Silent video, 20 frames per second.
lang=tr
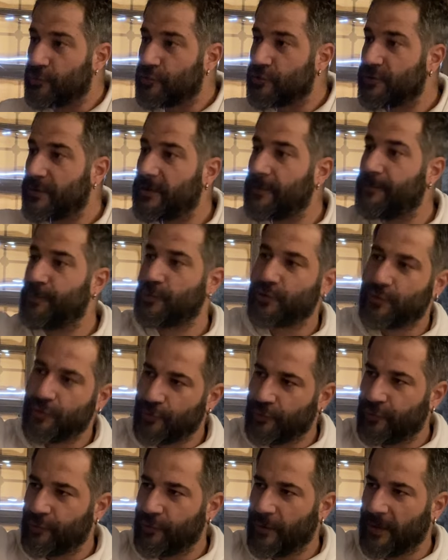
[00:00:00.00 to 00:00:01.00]
Rusları
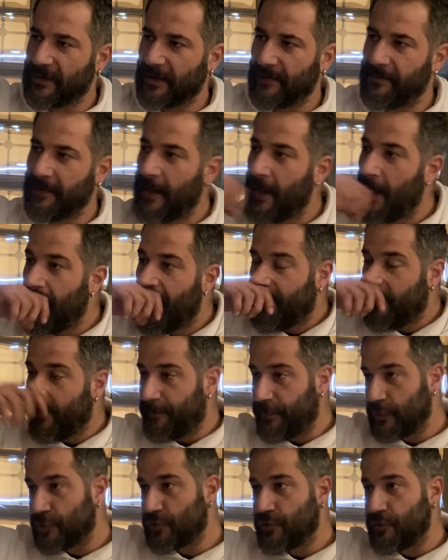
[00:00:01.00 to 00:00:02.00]
püskürtüyor adam. Ve
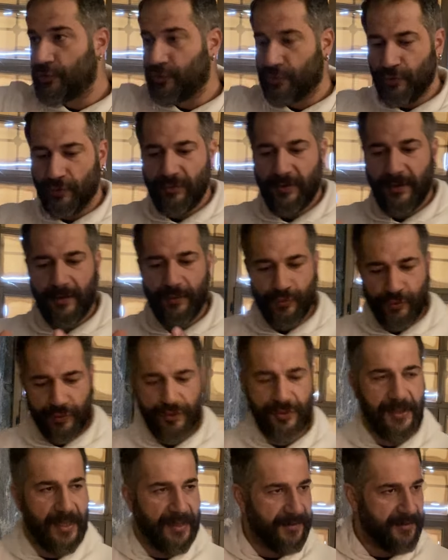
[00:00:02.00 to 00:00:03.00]
püskürttüğünde
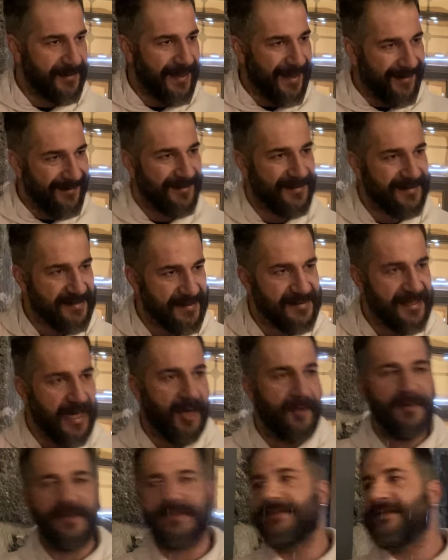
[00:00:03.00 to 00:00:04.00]
Ruslar neredeyse
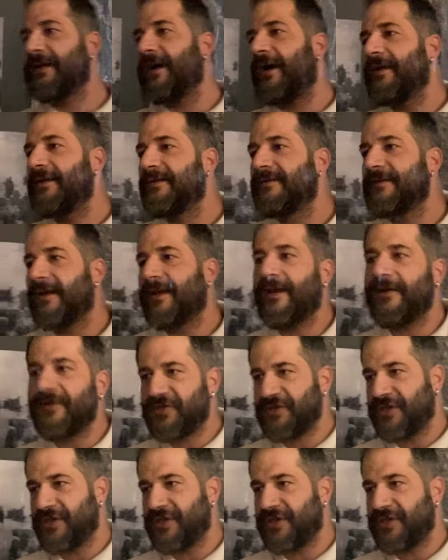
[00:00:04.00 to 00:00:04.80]
serbestlik halinde geri